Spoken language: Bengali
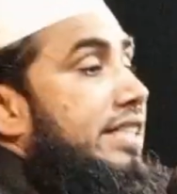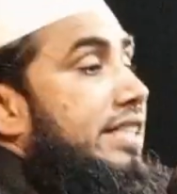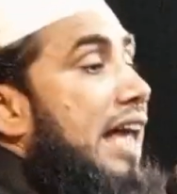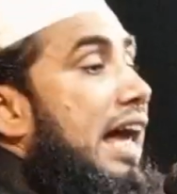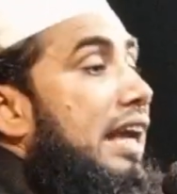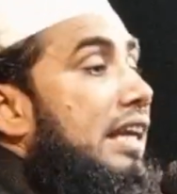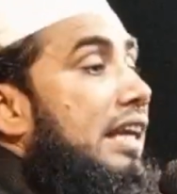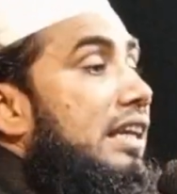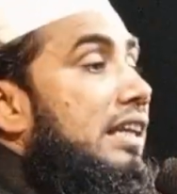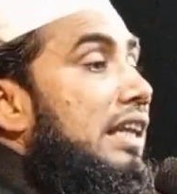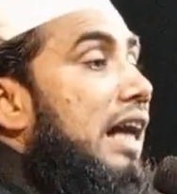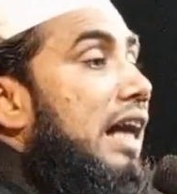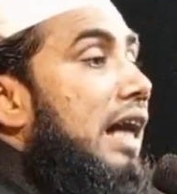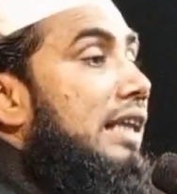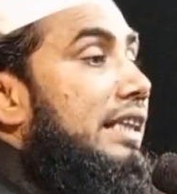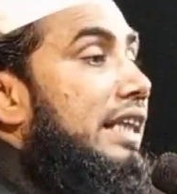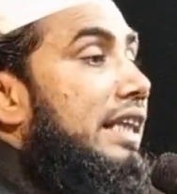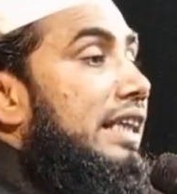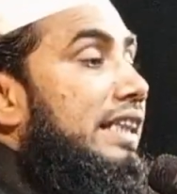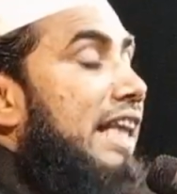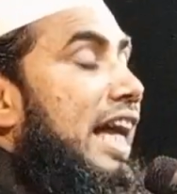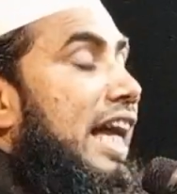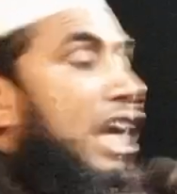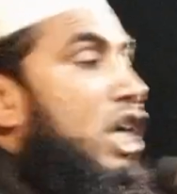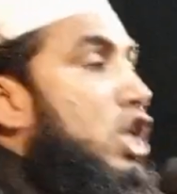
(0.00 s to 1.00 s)

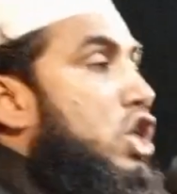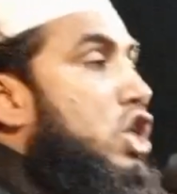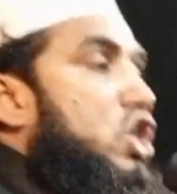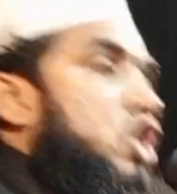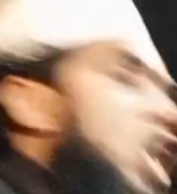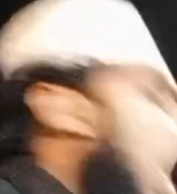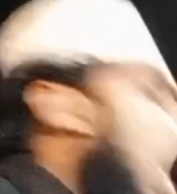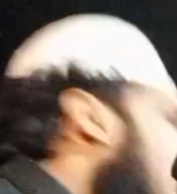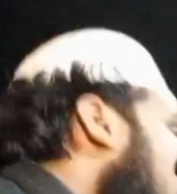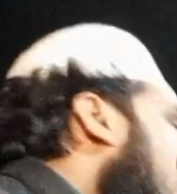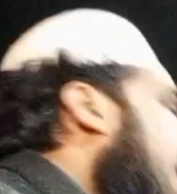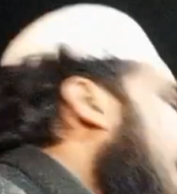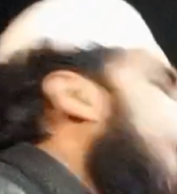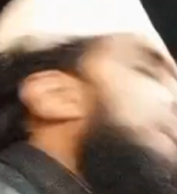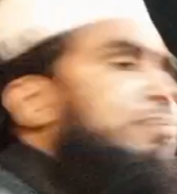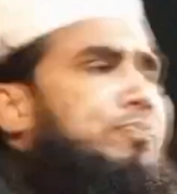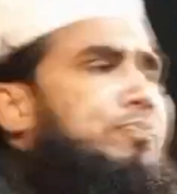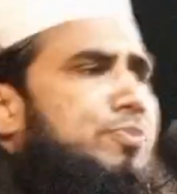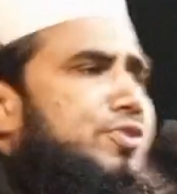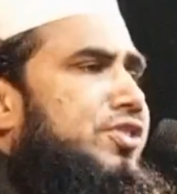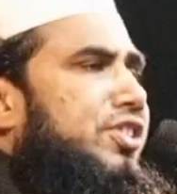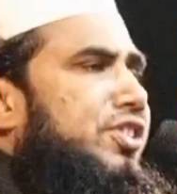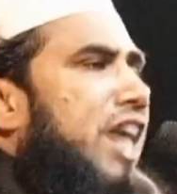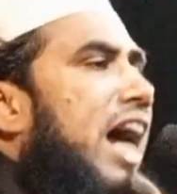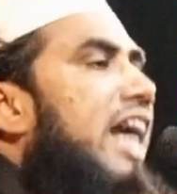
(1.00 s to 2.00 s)
জান্নাতীদের সব
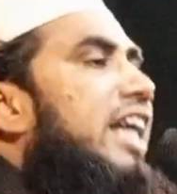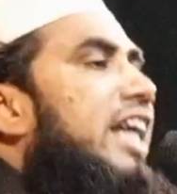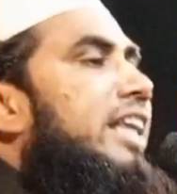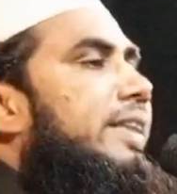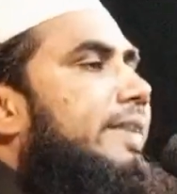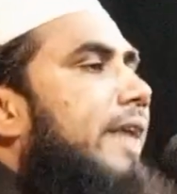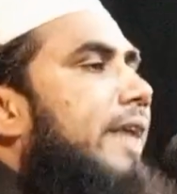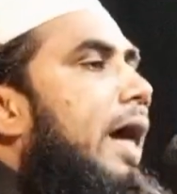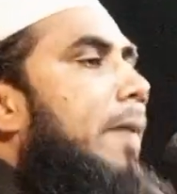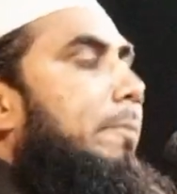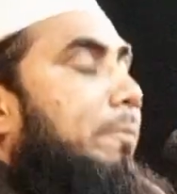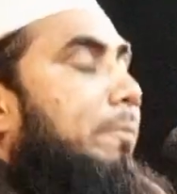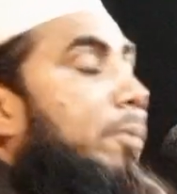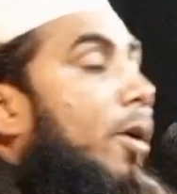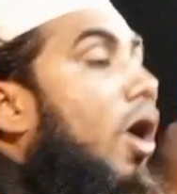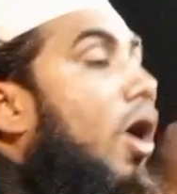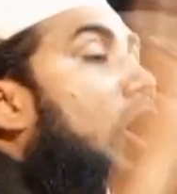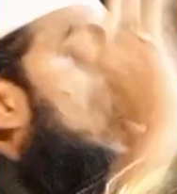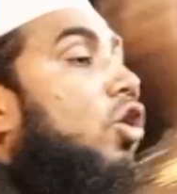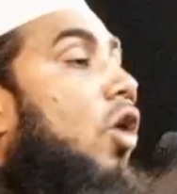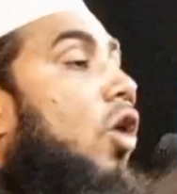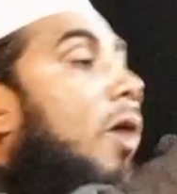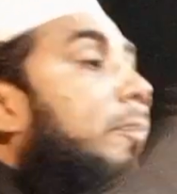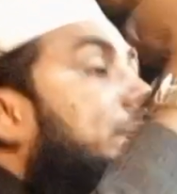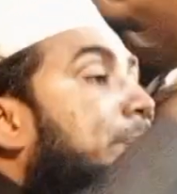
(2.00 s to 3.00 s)
চাইতে
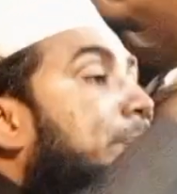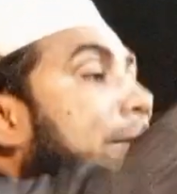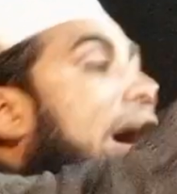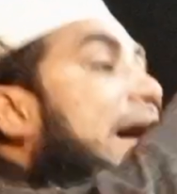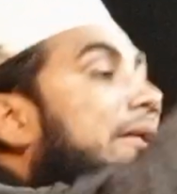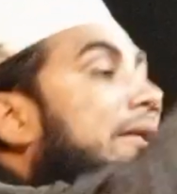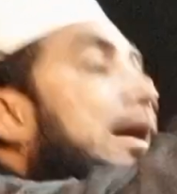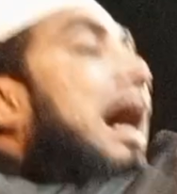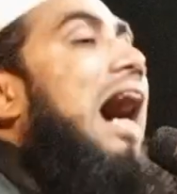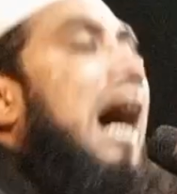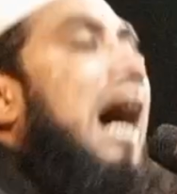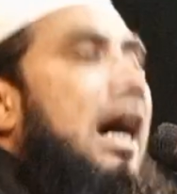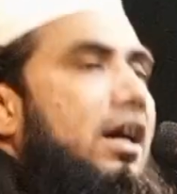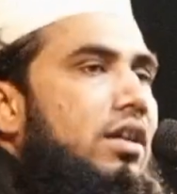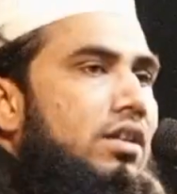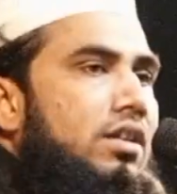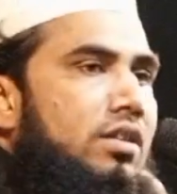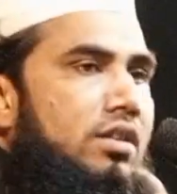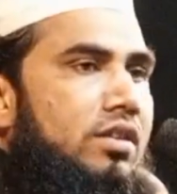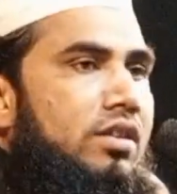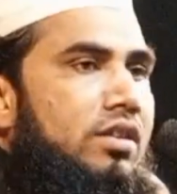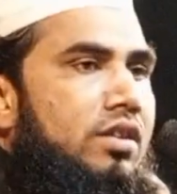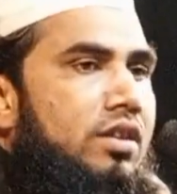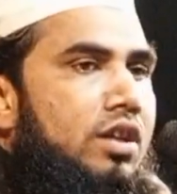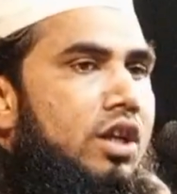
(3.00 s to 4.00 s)
বড় পাওয়া
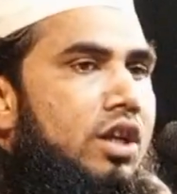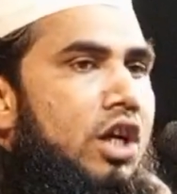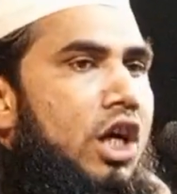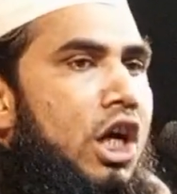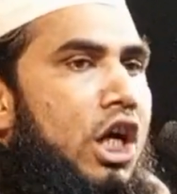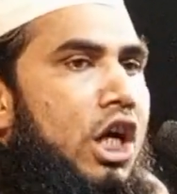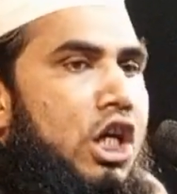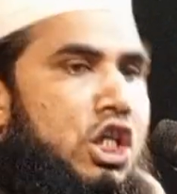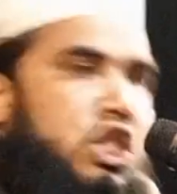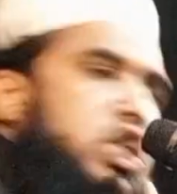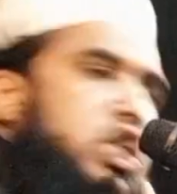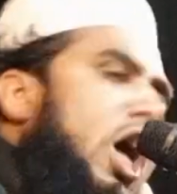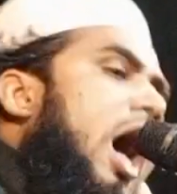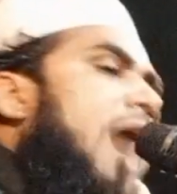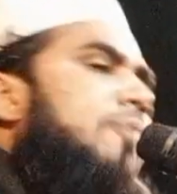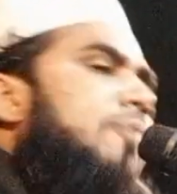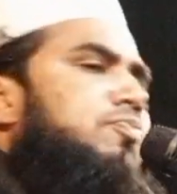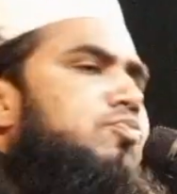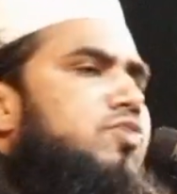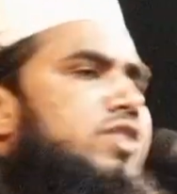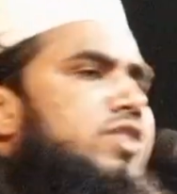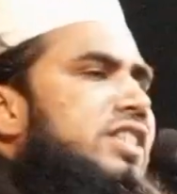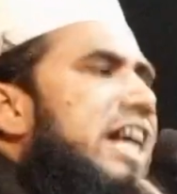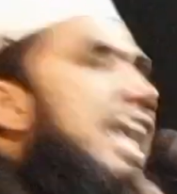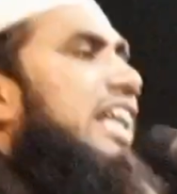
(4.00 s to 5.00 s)
সব
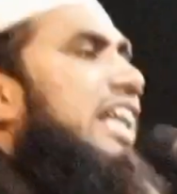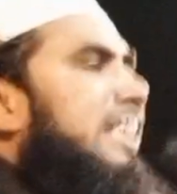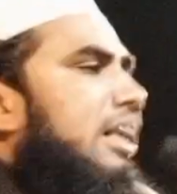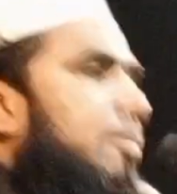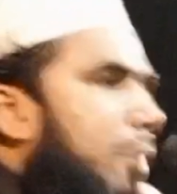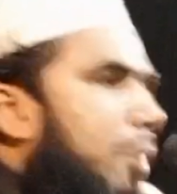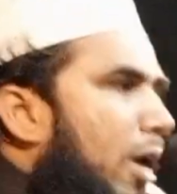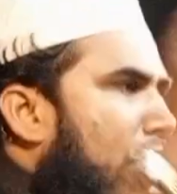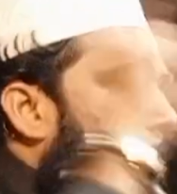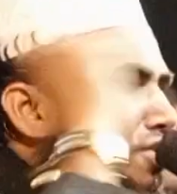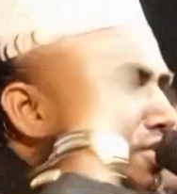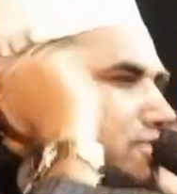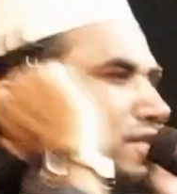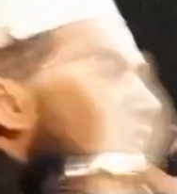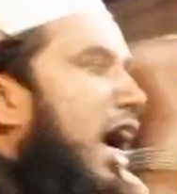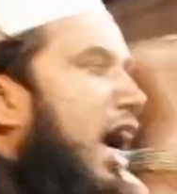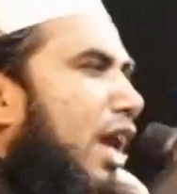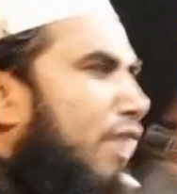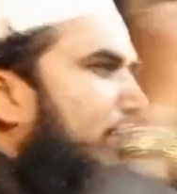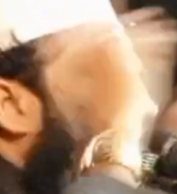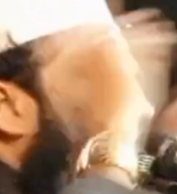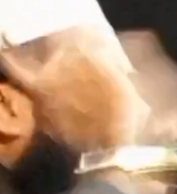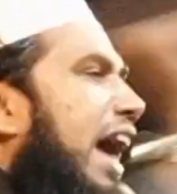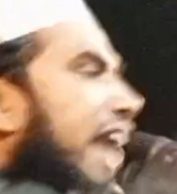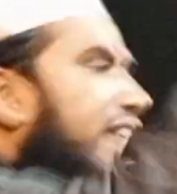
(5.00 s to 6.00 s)
চাইতে বড়
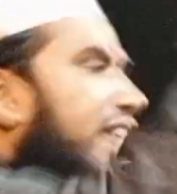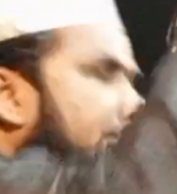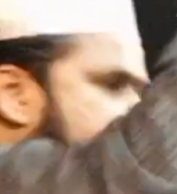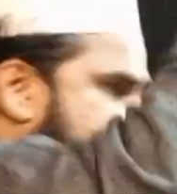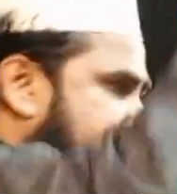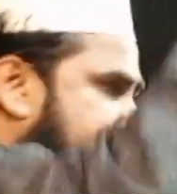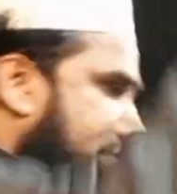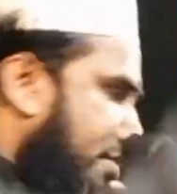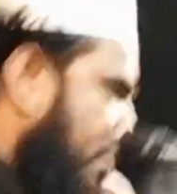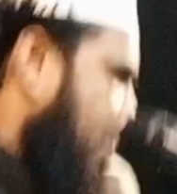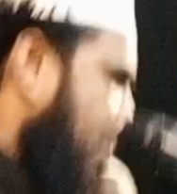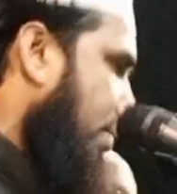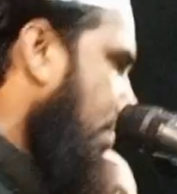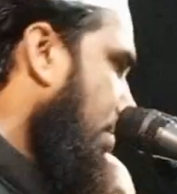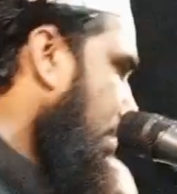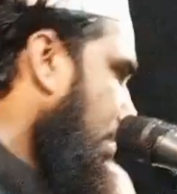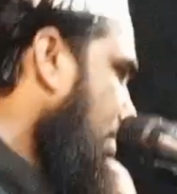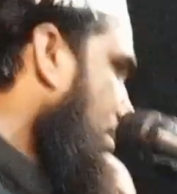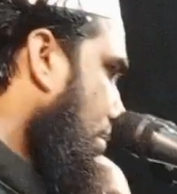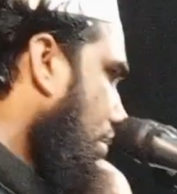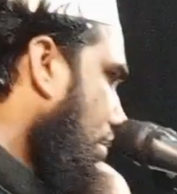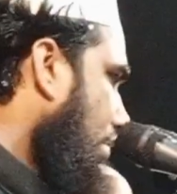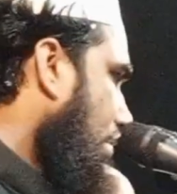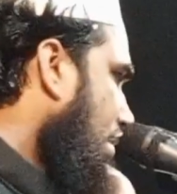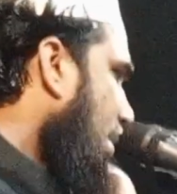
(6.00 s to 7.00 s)
সারপ্রাইজ
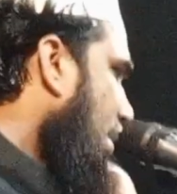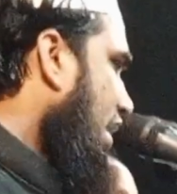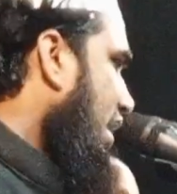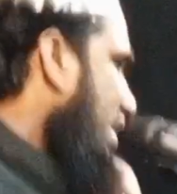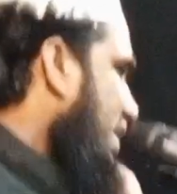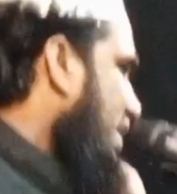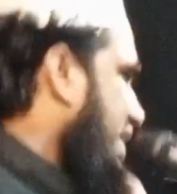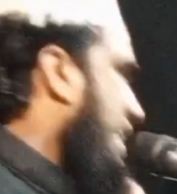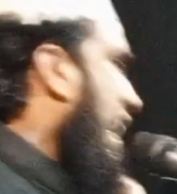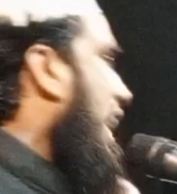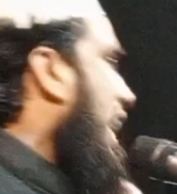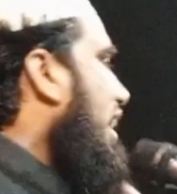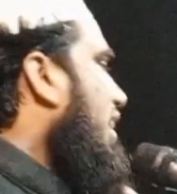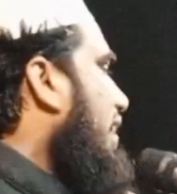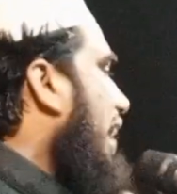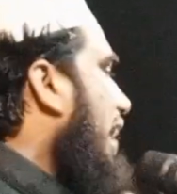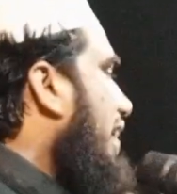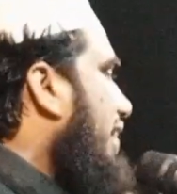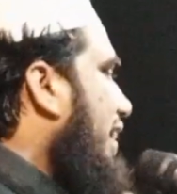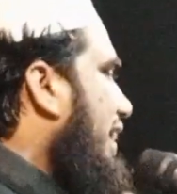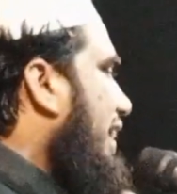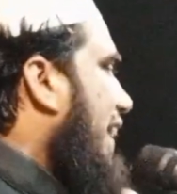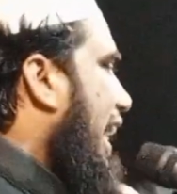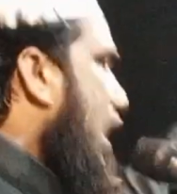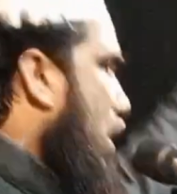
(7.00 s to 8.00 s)

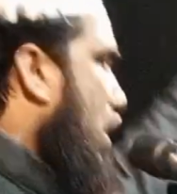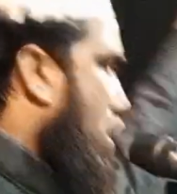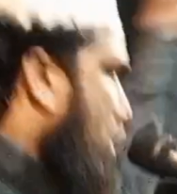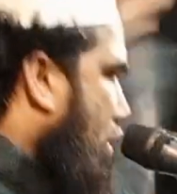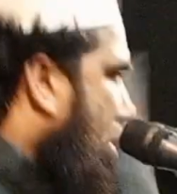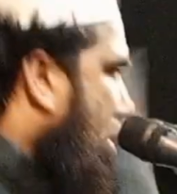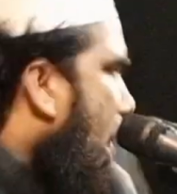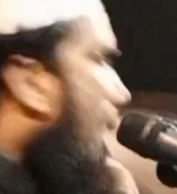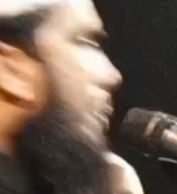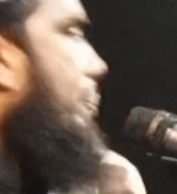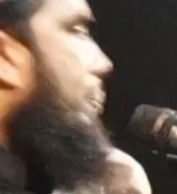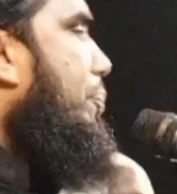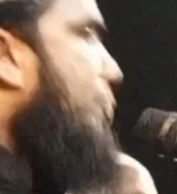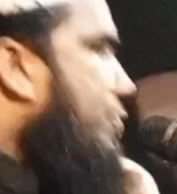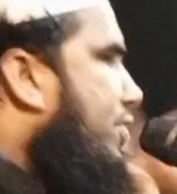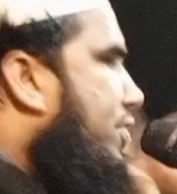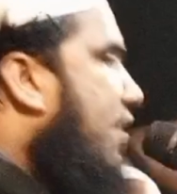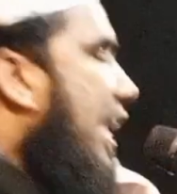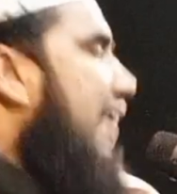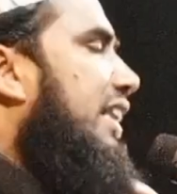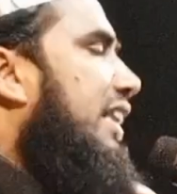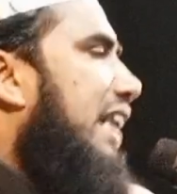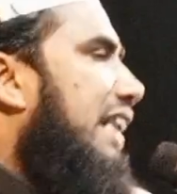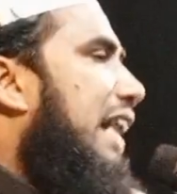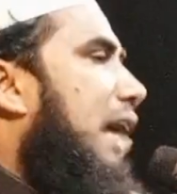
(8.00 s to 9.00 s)
জান্নাতীদের সব
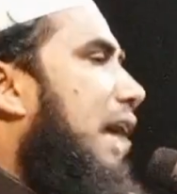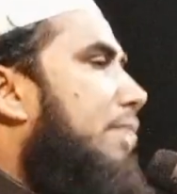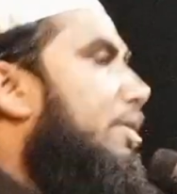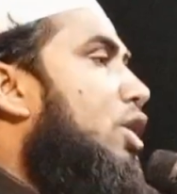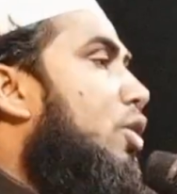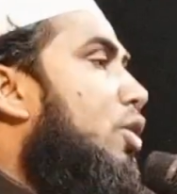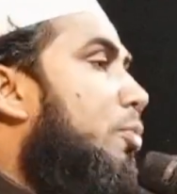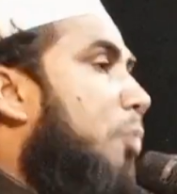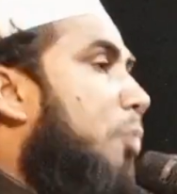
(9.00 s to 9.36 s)
চাইতে দামি